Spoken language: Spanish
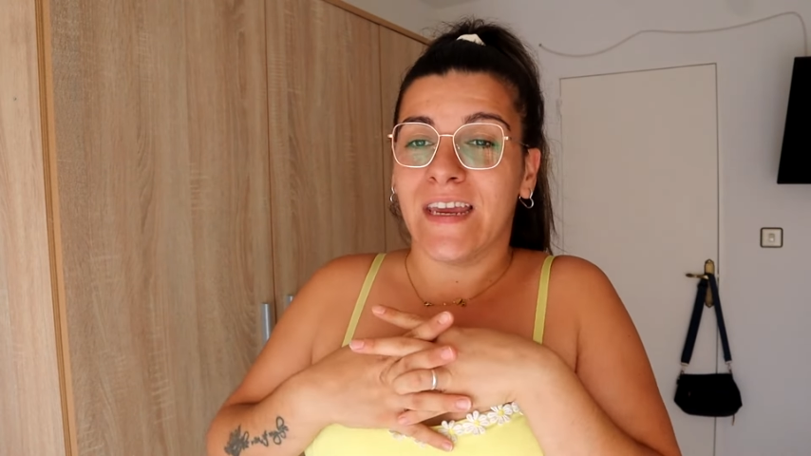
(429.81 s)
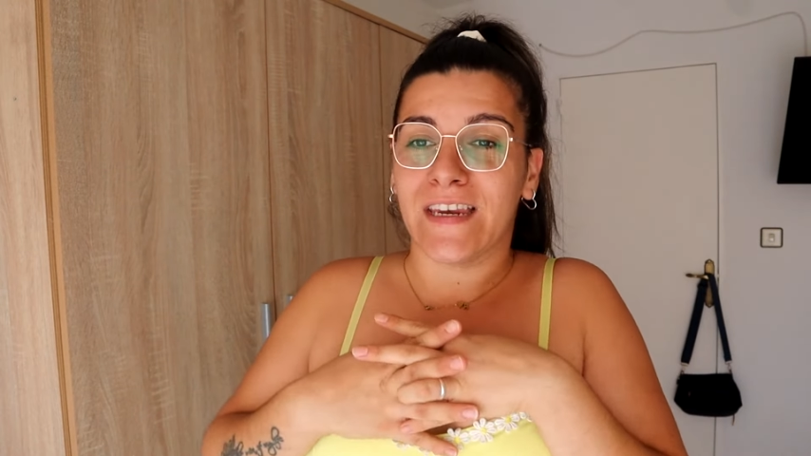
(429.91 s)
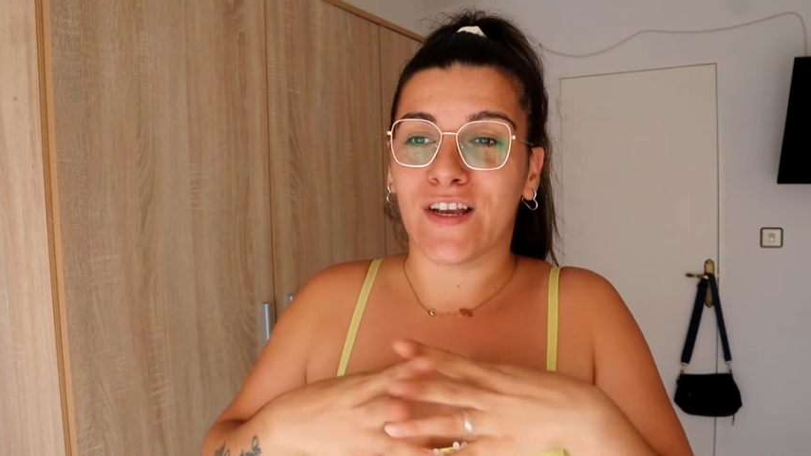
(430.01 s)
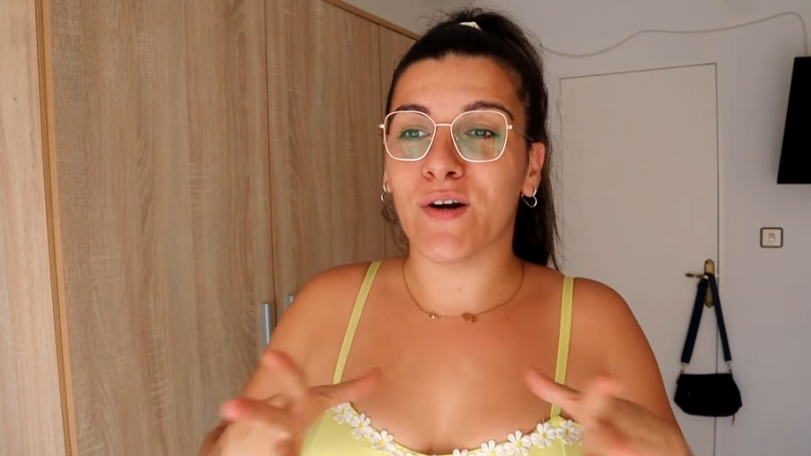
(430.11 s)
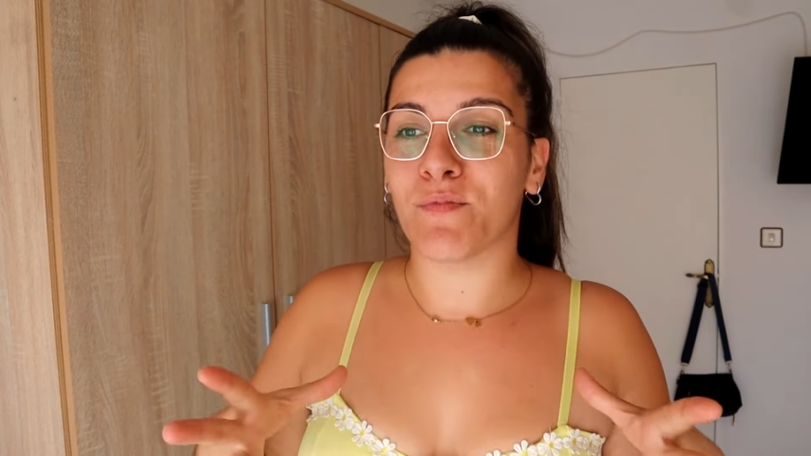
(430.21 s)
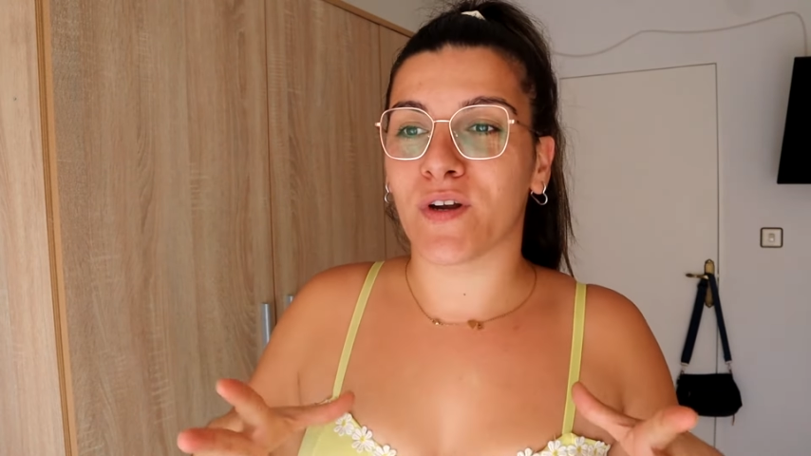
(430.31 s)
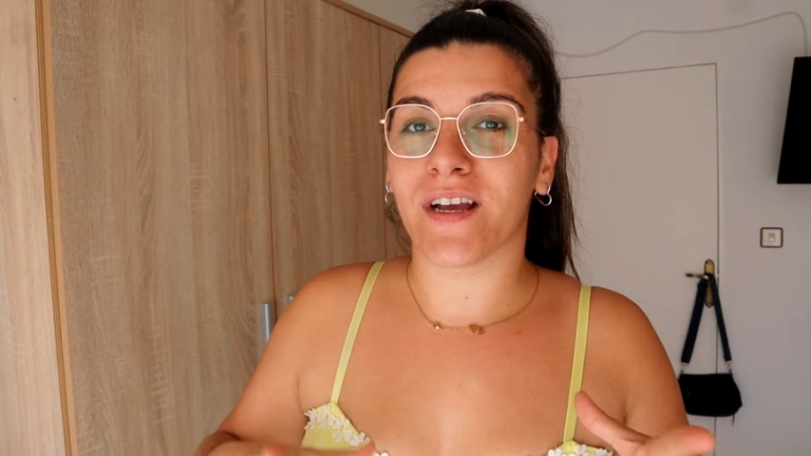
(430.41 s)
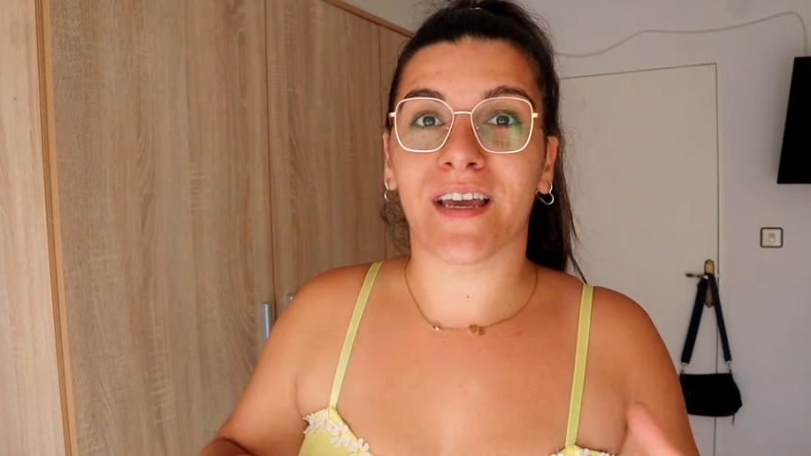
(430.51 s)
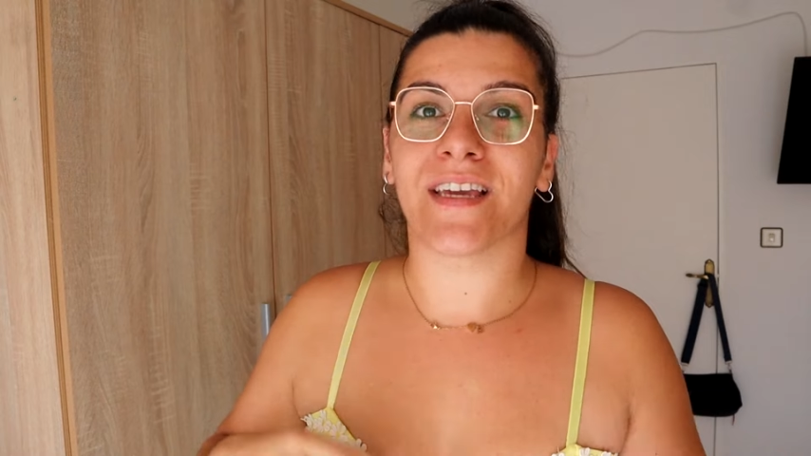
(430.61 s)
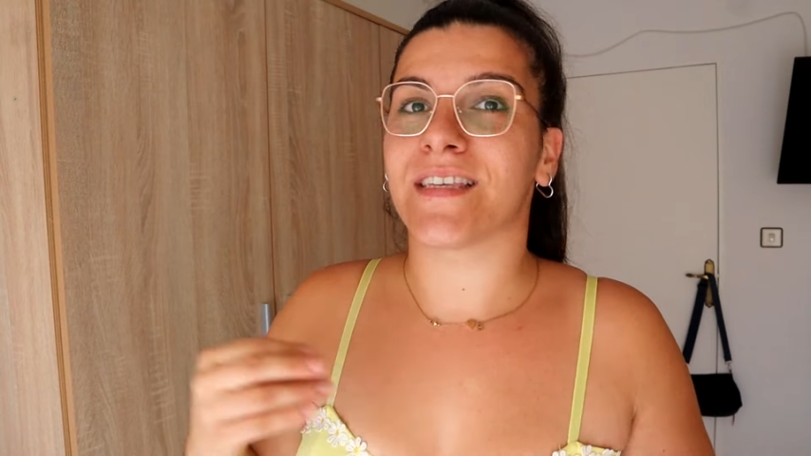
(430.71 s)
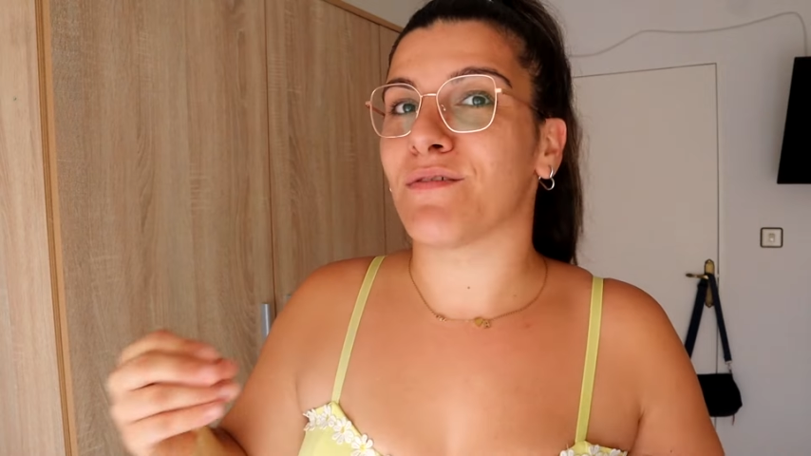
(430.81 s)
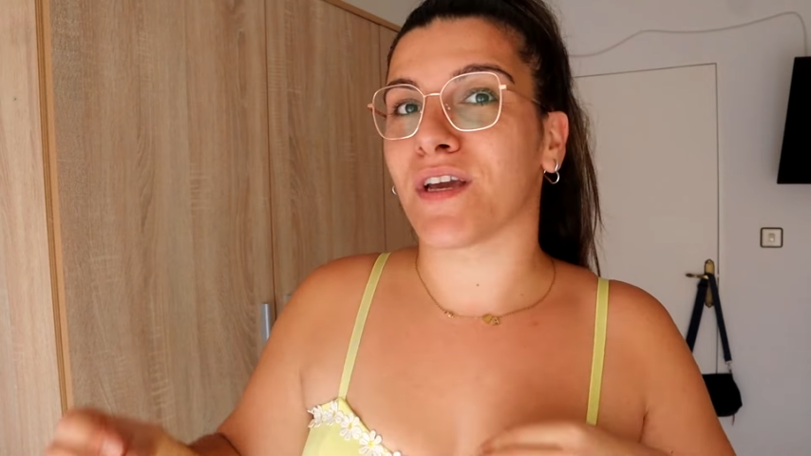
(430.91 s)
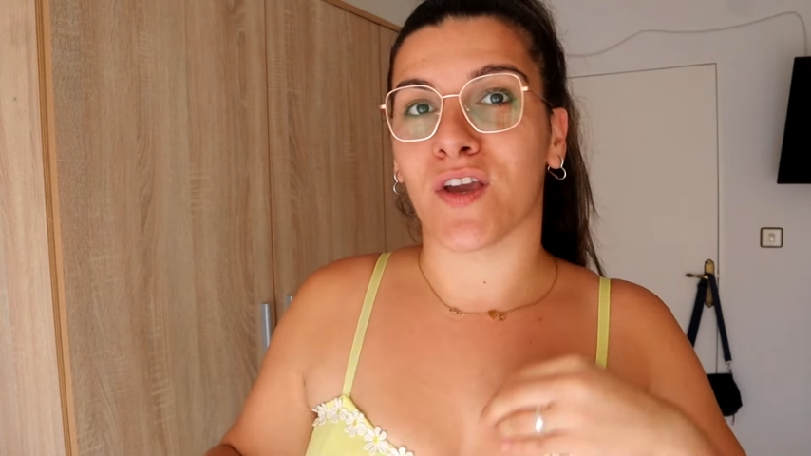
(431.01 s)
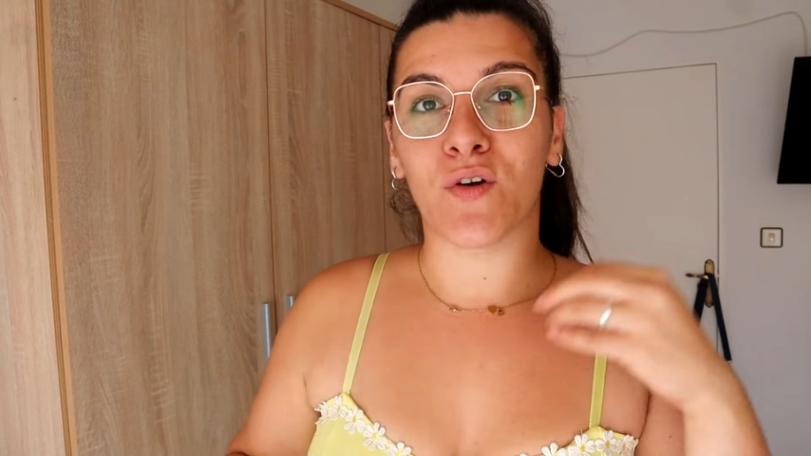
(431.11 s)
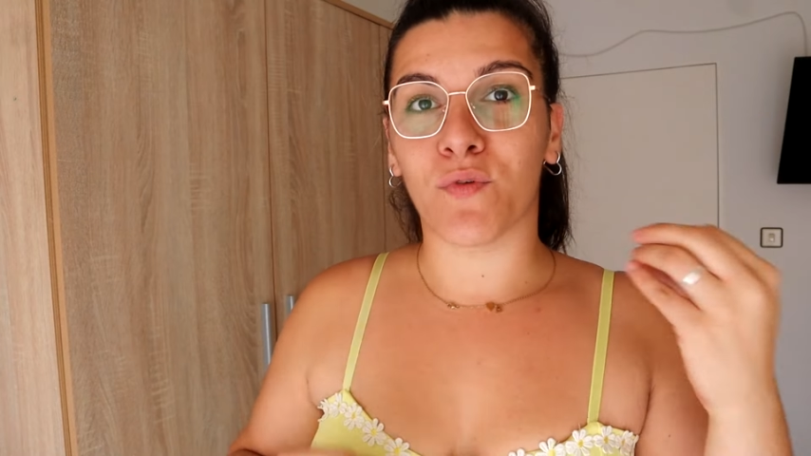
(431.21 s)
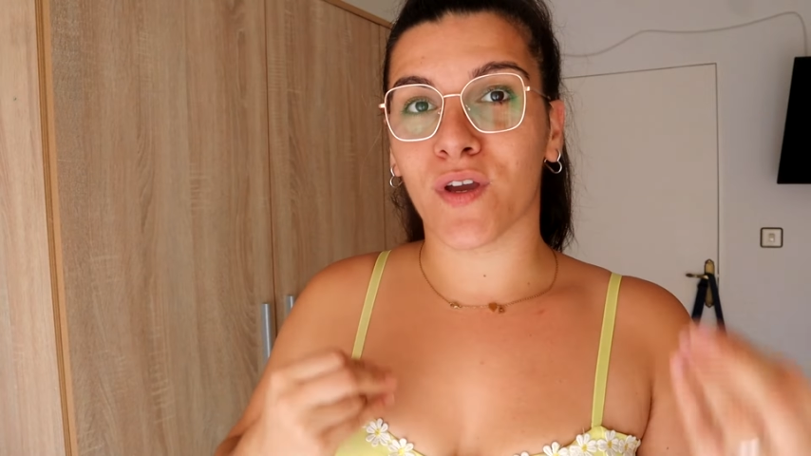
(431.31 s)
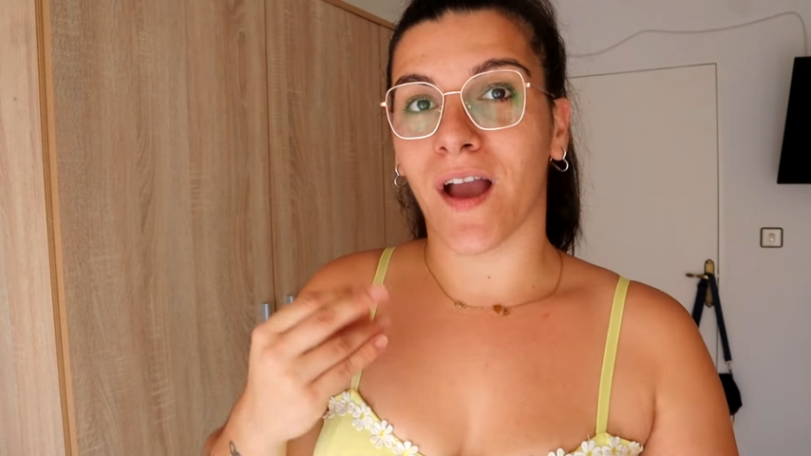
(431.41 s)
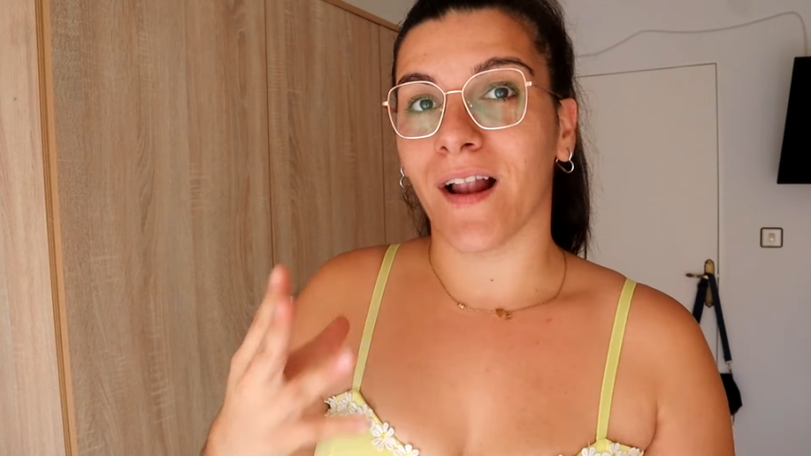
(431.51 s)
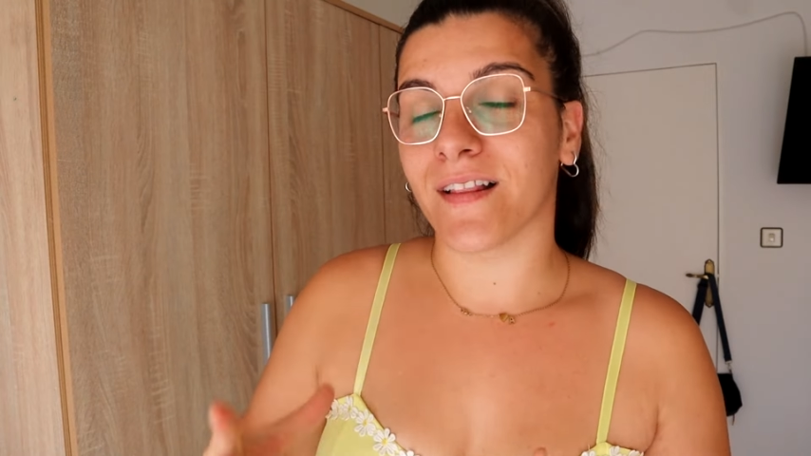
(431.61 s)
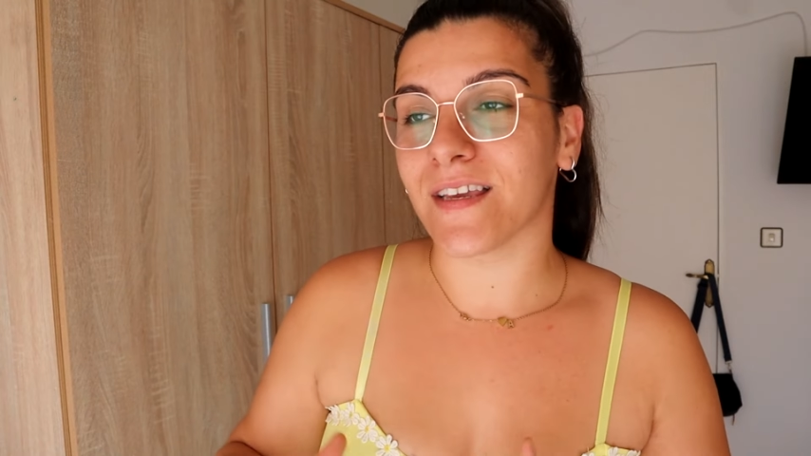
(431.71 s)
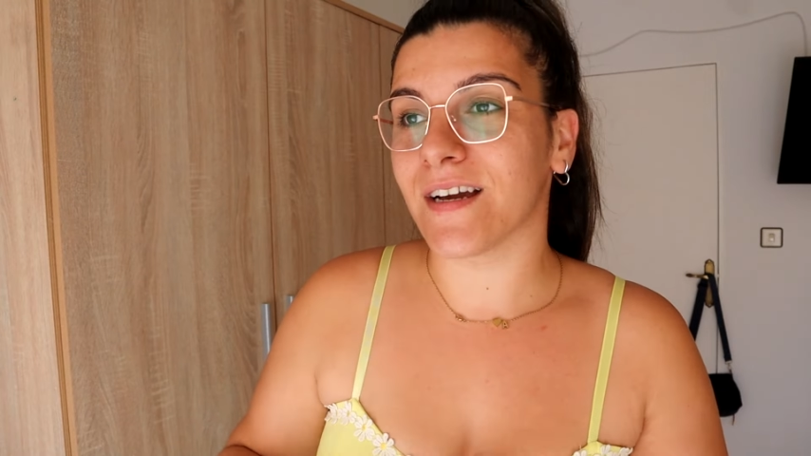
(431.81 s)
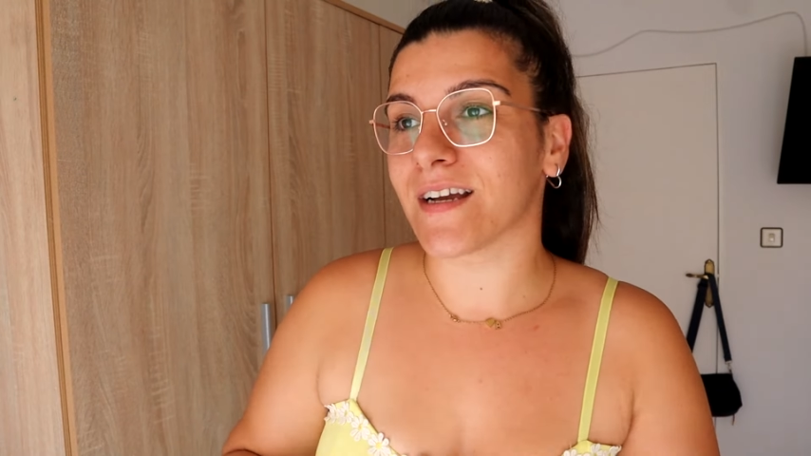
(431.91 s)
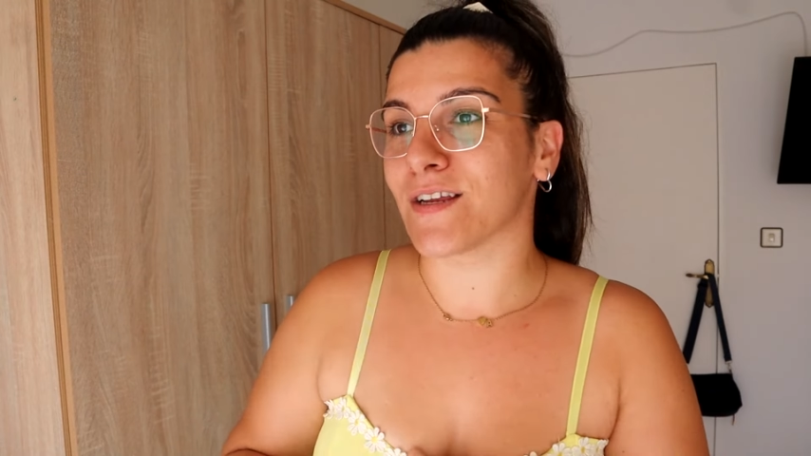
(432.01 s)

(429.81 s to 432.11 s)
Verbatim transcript: ni cómo nada, que ya sabéis que yo voy al día,